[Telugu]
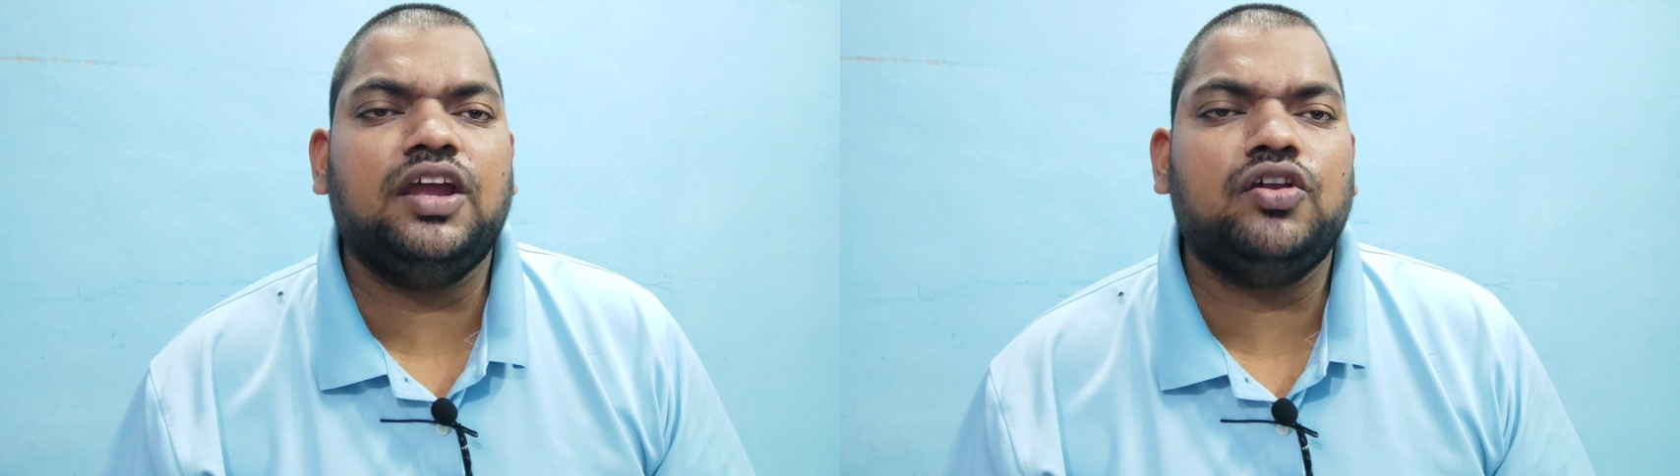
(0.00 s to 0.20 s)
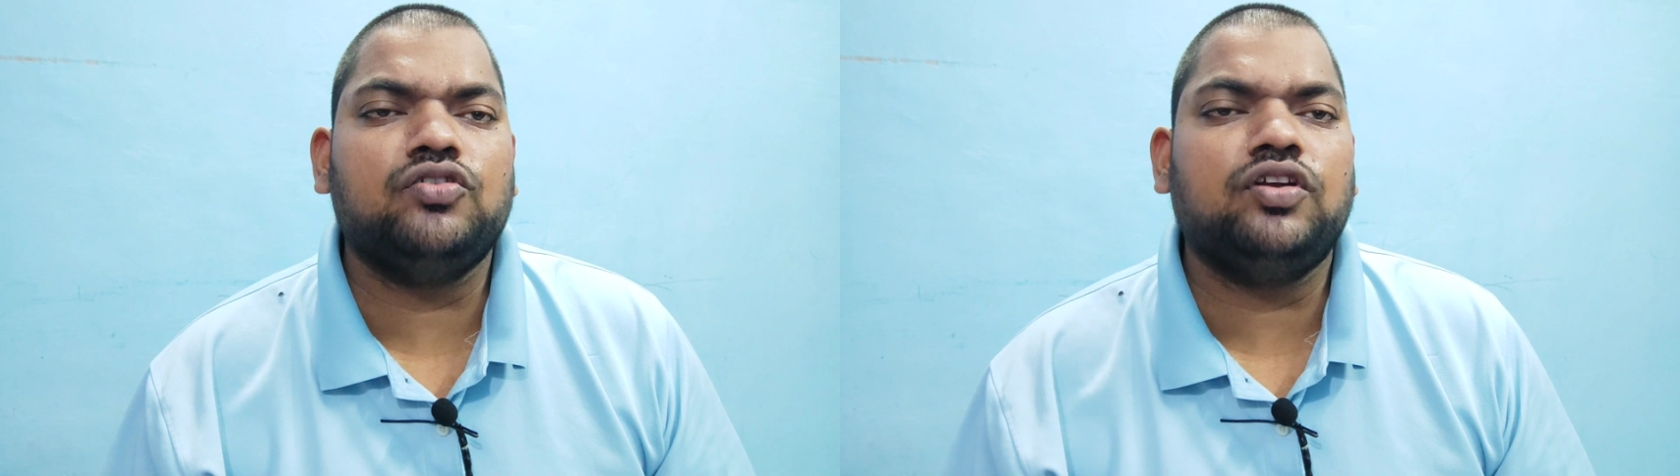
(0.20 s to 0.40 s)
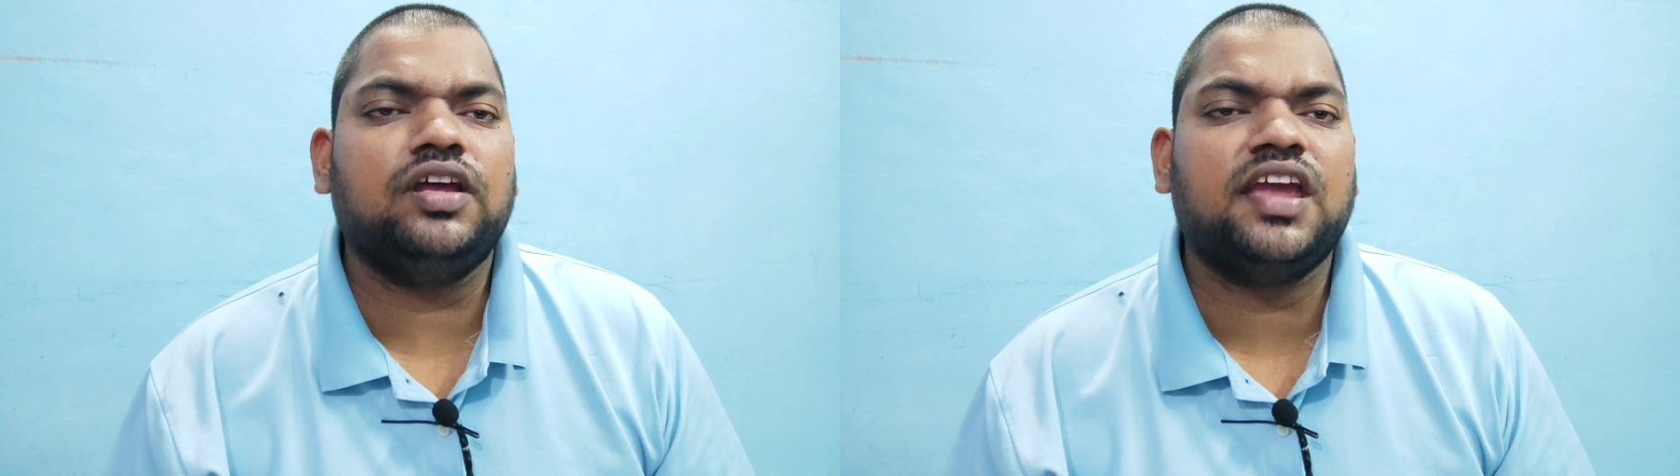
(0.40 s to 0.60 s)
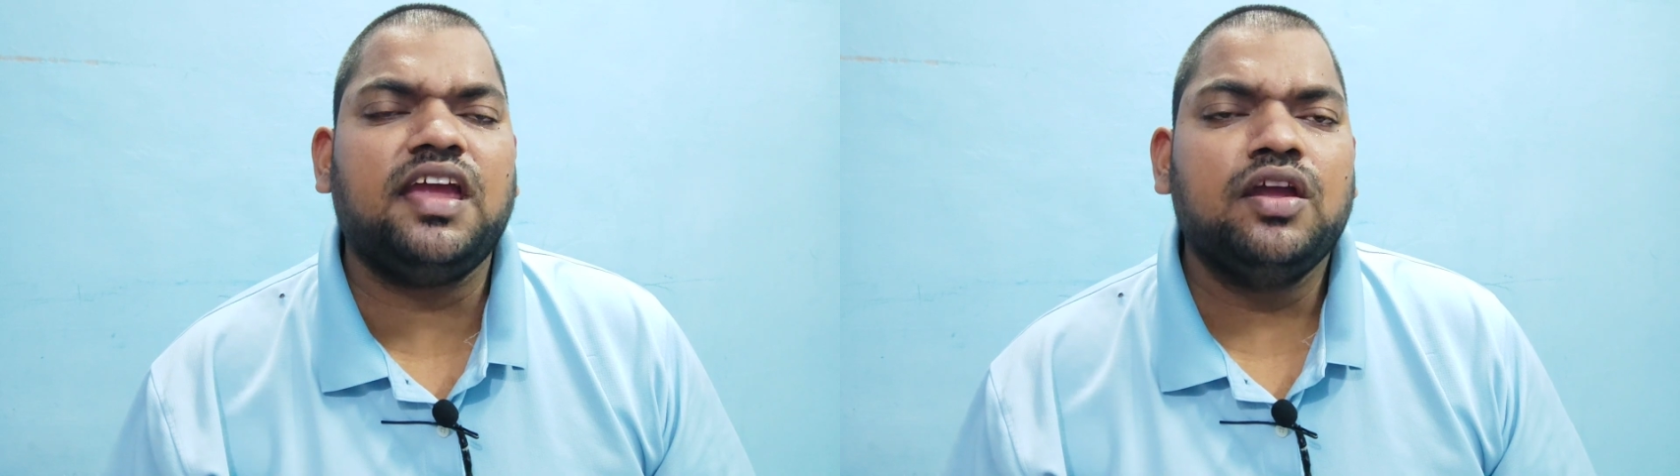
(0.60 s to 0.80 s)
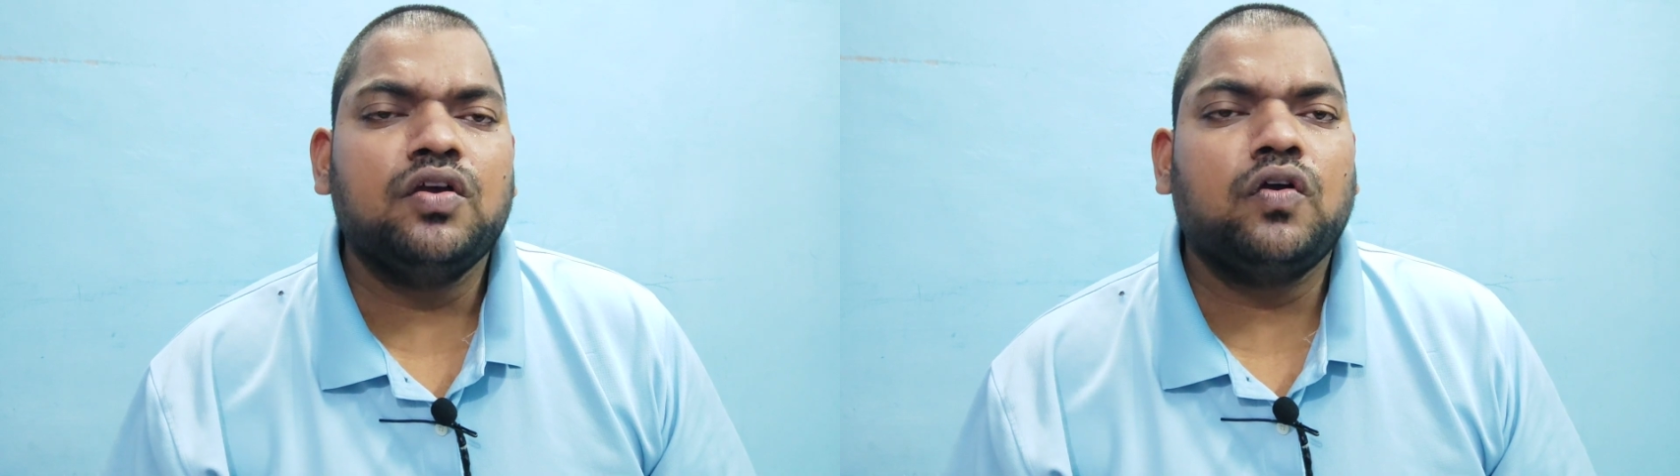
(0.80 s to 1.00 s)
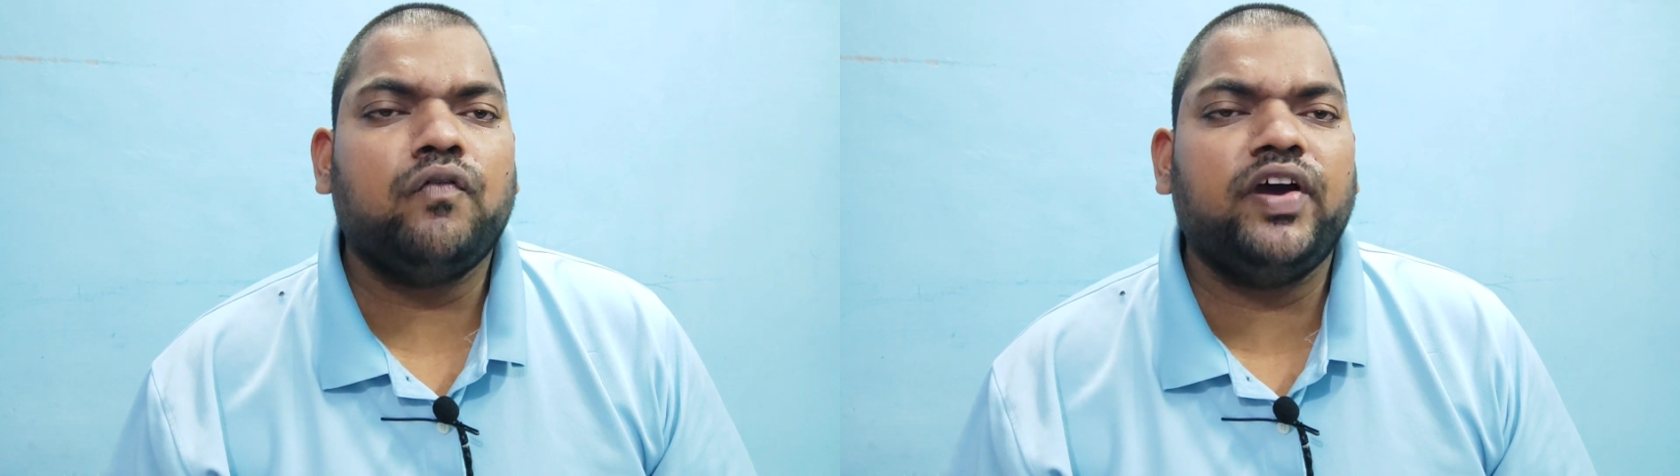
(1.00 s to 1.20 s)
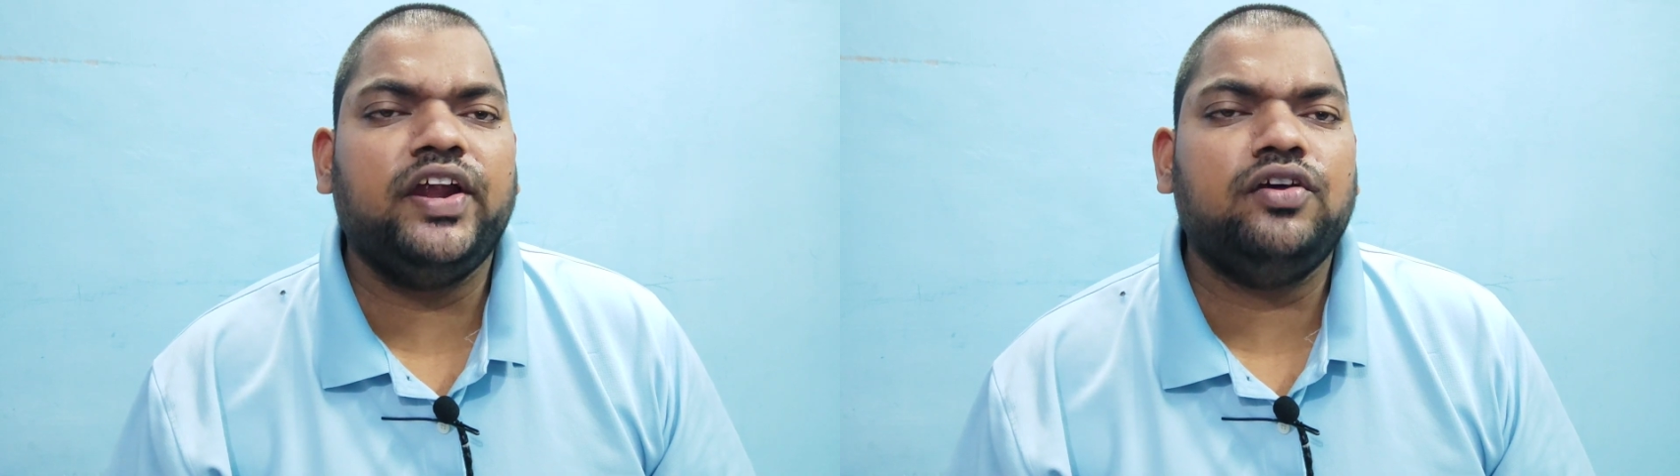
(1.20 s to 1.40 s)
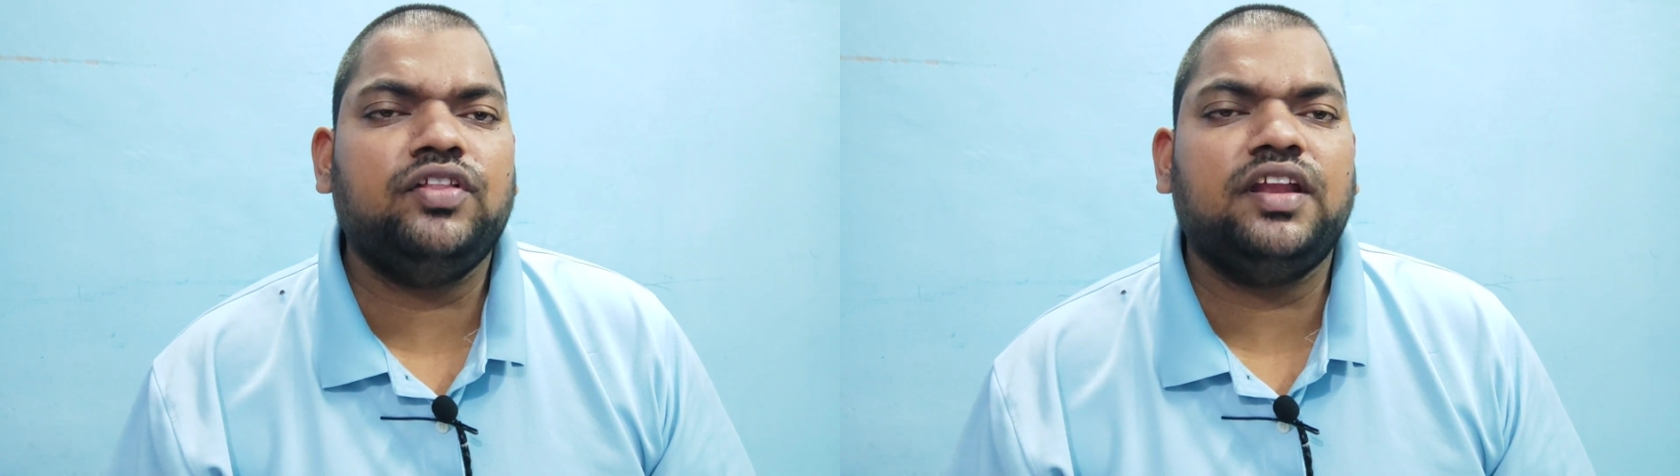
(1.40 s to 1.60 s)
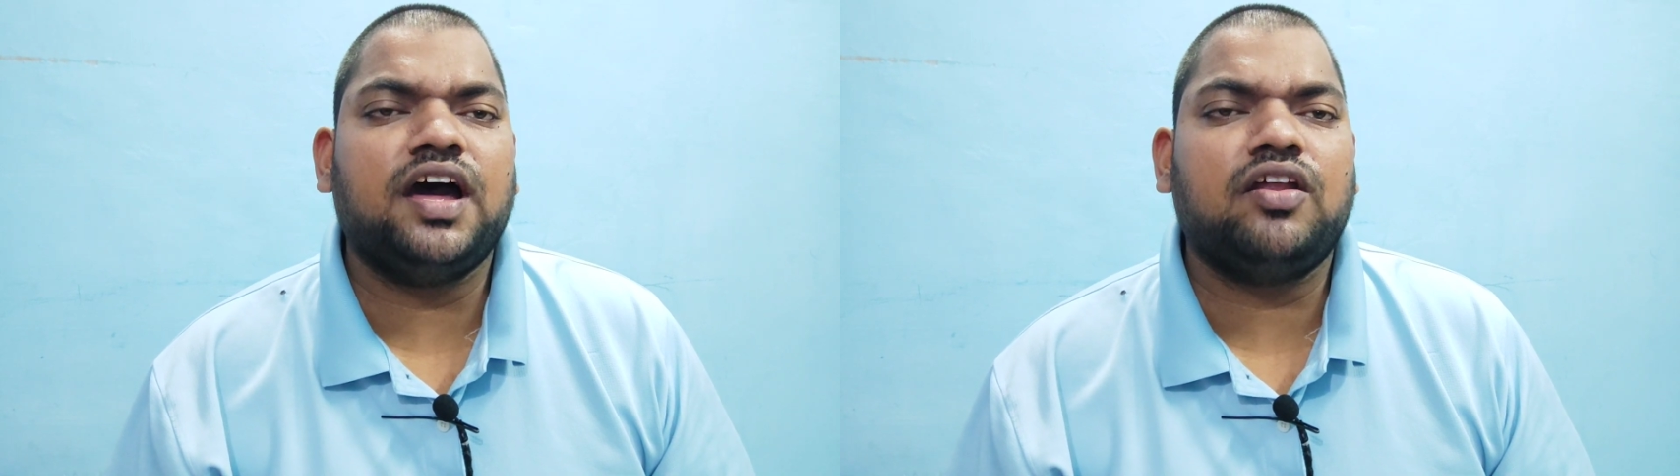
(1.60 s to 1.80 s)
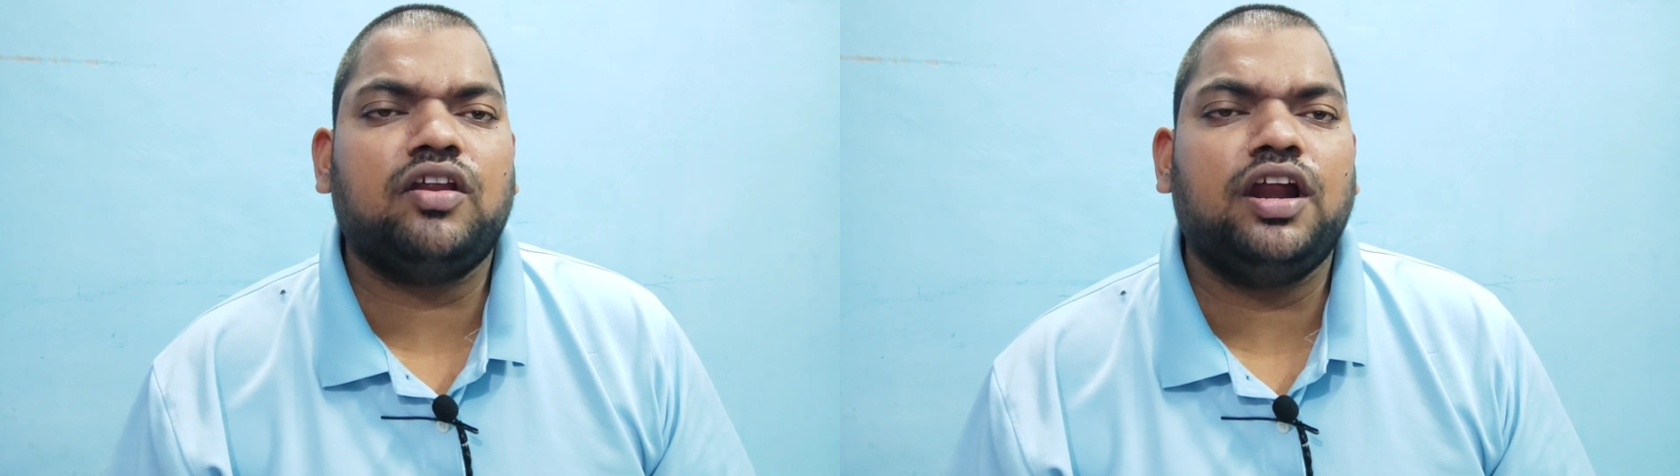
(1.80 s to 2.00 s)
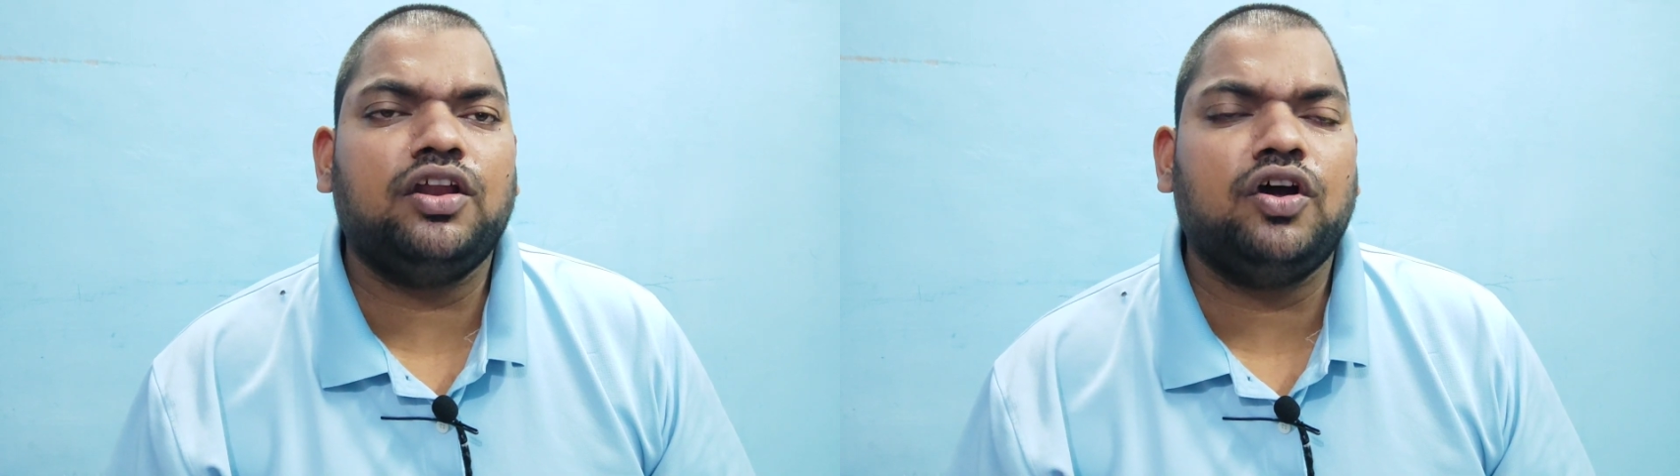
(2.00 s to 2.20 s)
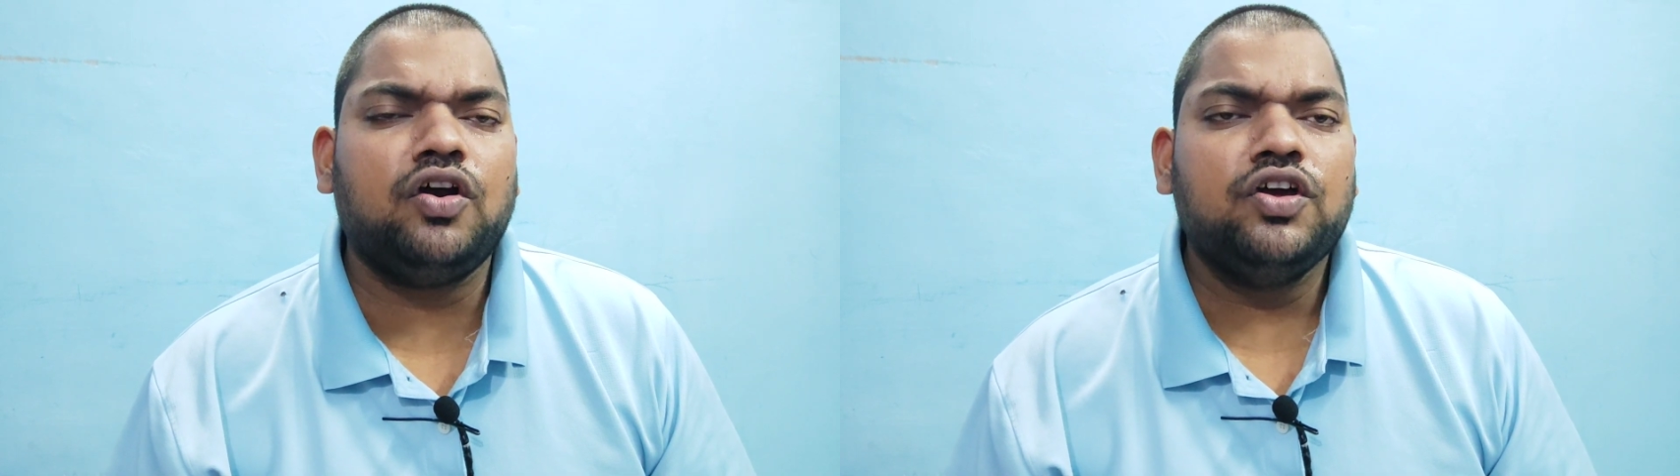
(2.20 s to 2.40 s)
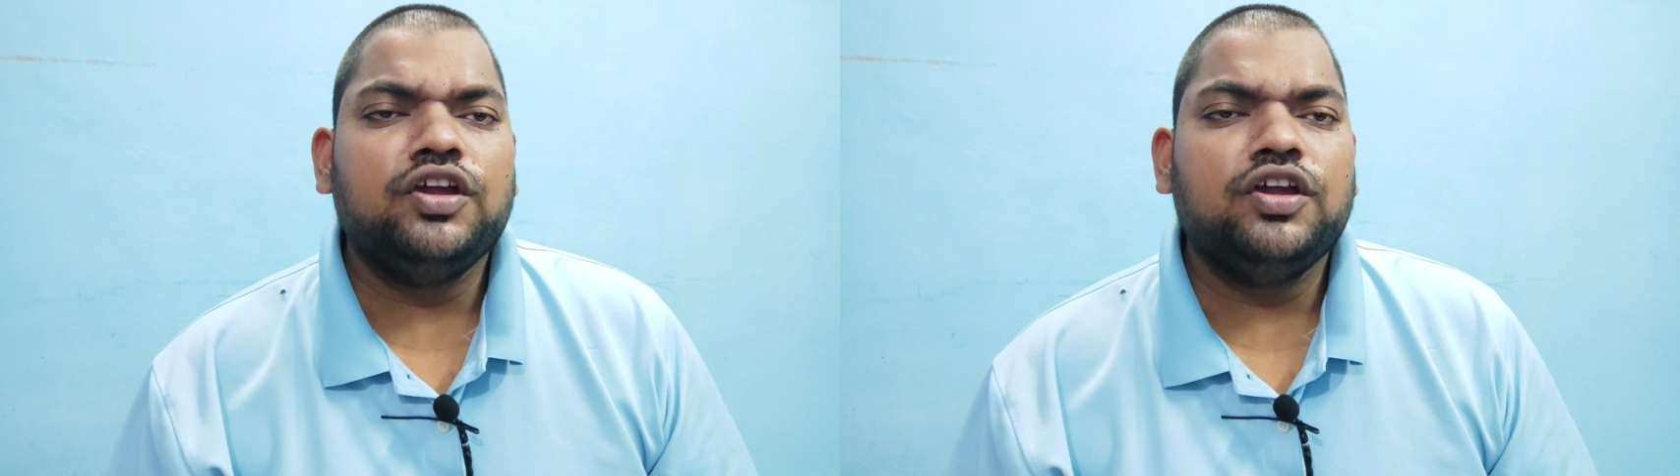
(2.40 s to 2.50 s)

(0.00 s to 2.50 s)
ఈ రోజుటికి కువైట్ దినారు రేటులో